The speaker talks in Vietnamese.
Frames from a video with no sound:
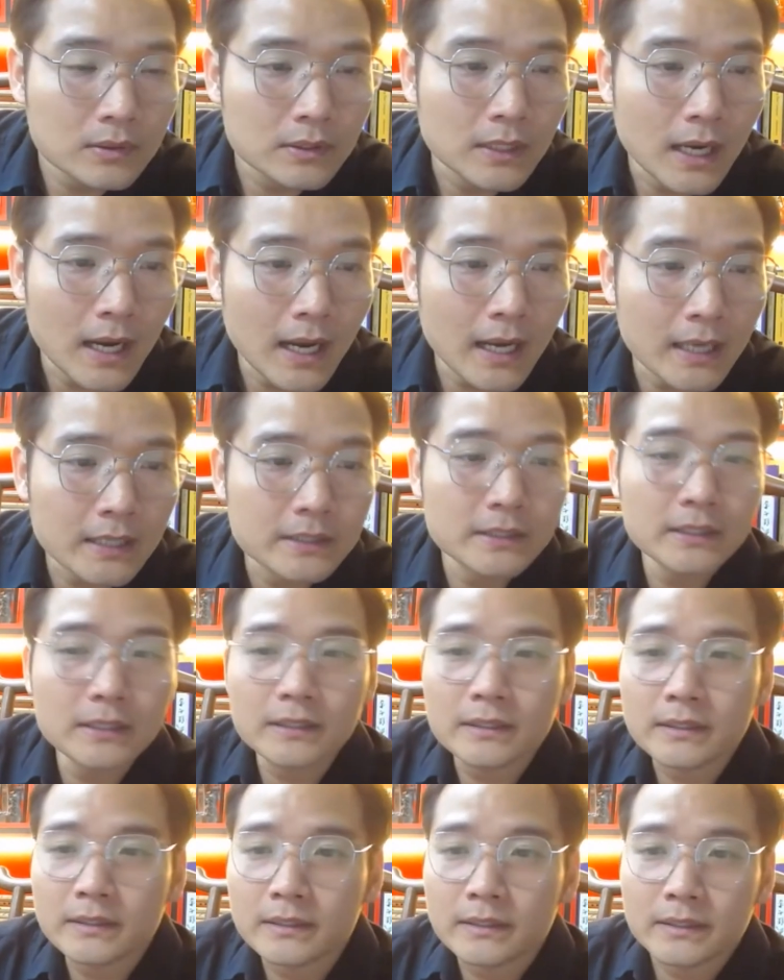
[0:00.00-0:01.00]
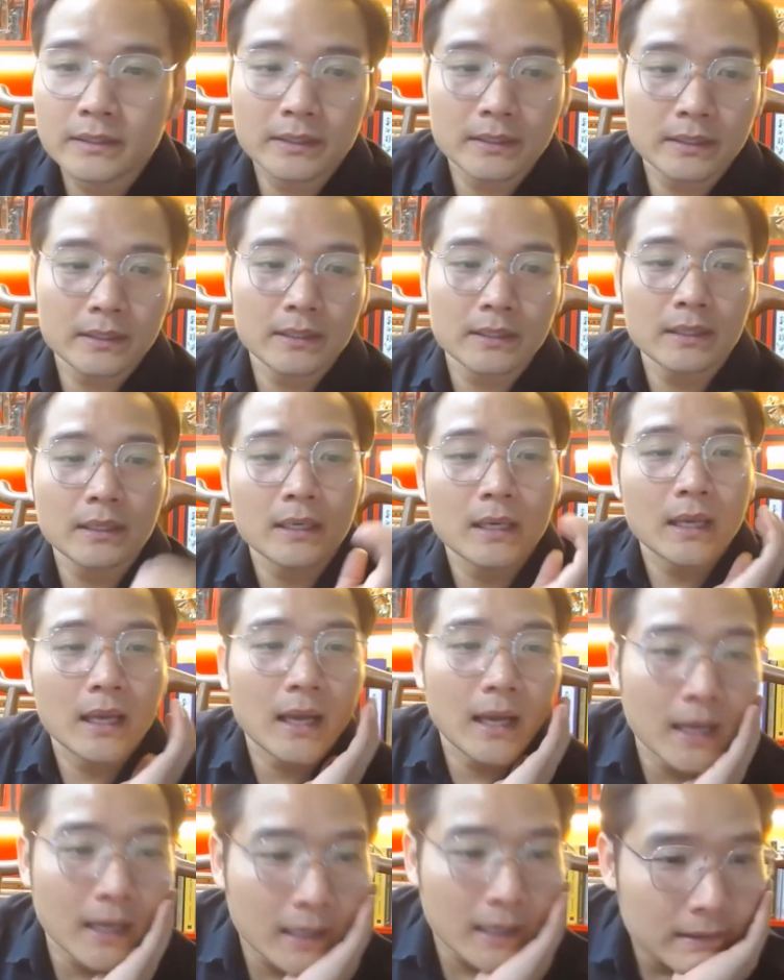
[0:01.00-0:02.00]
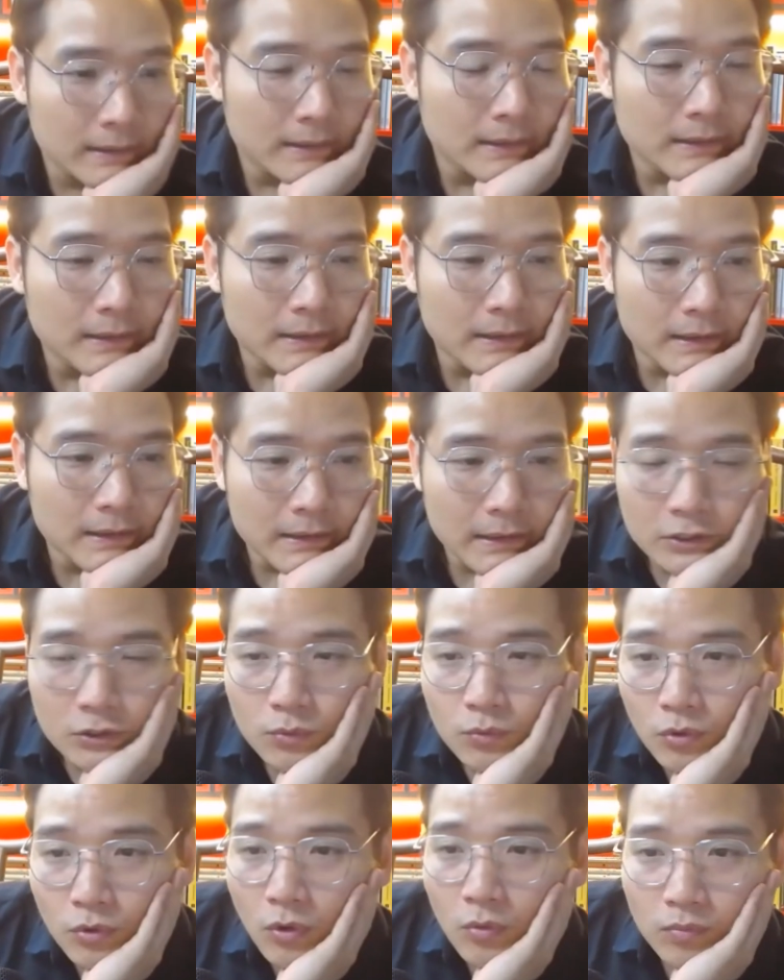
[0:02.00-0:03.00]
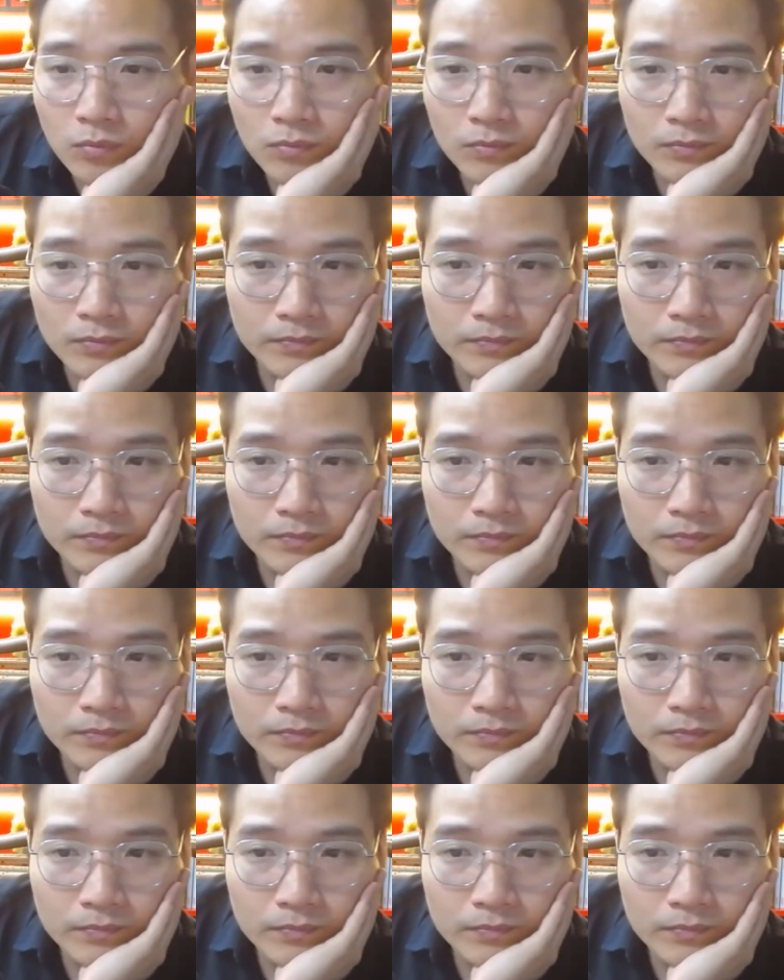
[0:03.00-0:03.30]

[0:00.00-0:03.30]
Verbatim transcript: Thứ hai nữa là cái trung cung.